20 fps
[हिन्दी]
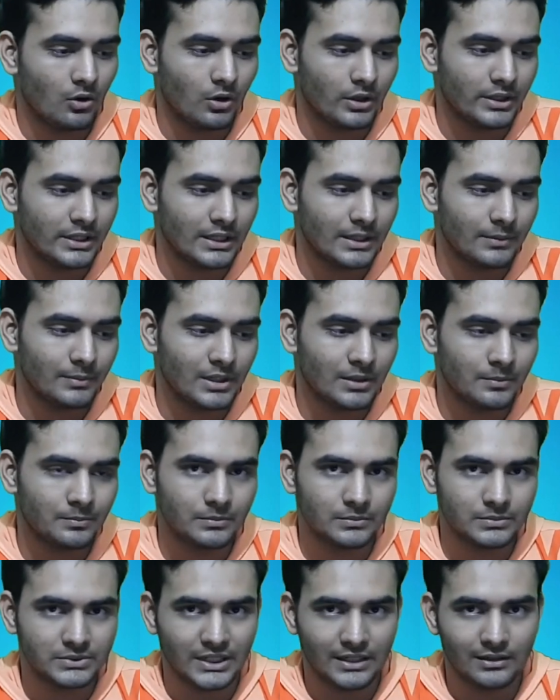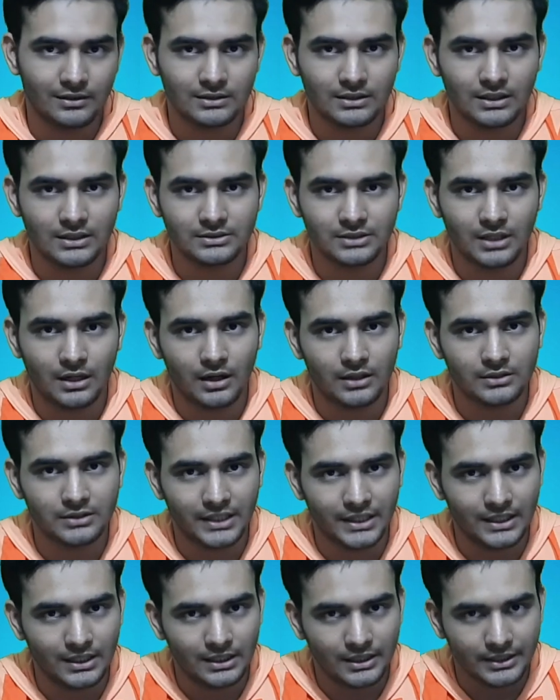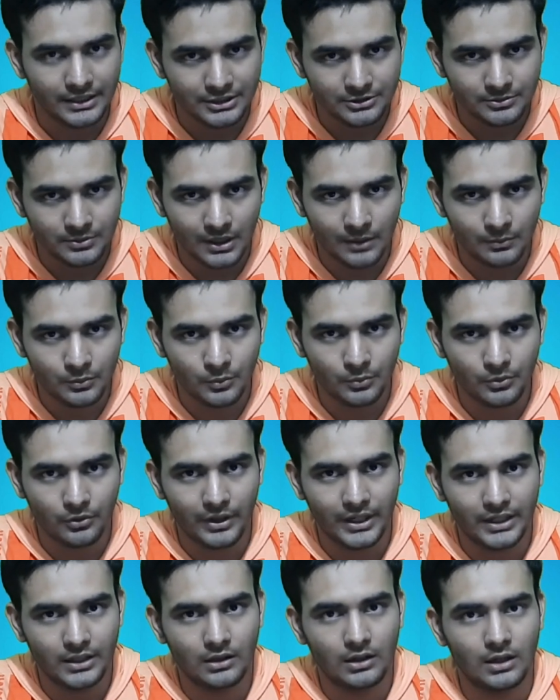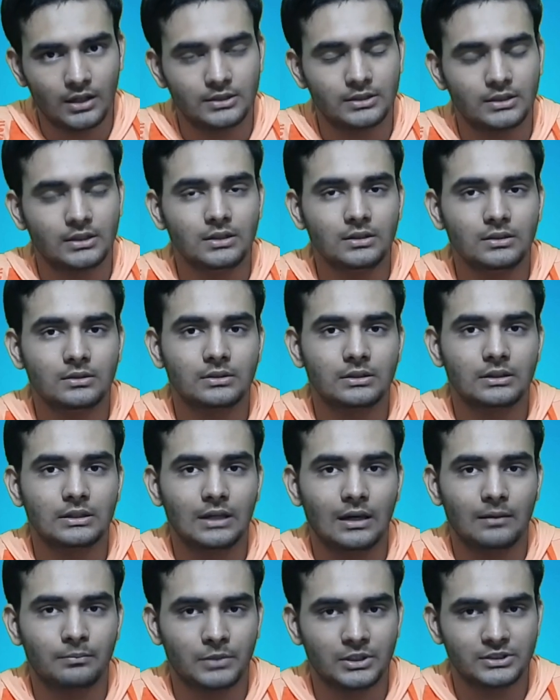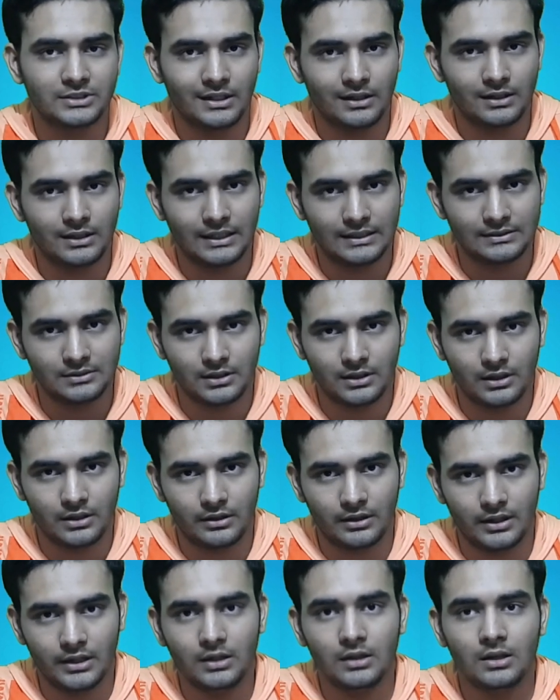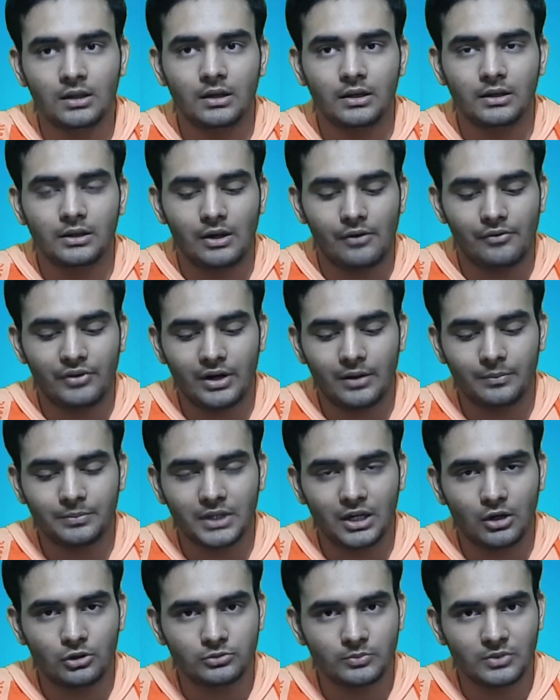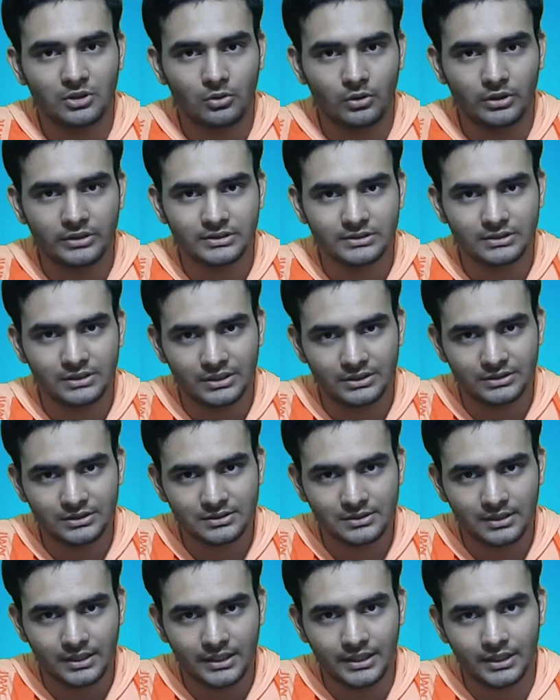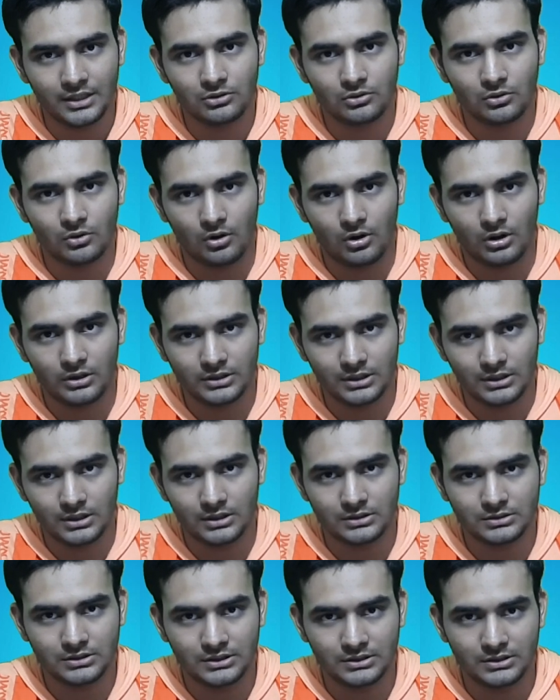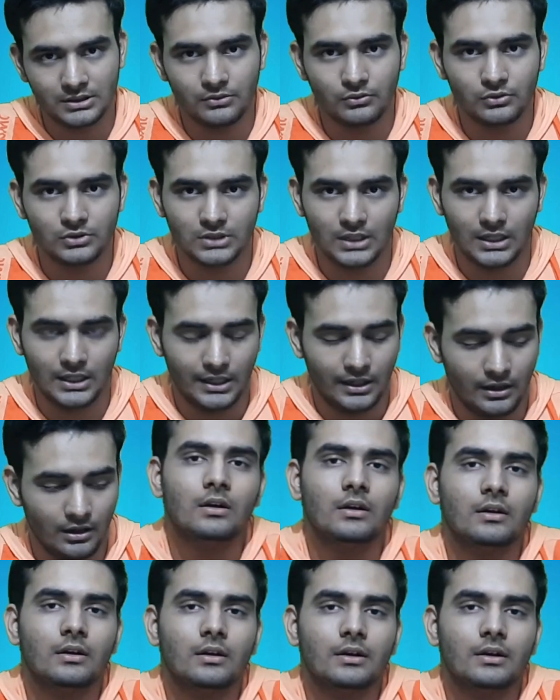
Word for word: और ये मतलब चैनल का अच्छा खासा एनालिटिक्स भी आपको प्रोवाइड कराते हैं कि आपका चैनल कैसा कर रहा है या फिर आप क्या उसमें थोड़े से चेंजेस करेंगे तो और ज़्यादा अच्छे से वो चलेगा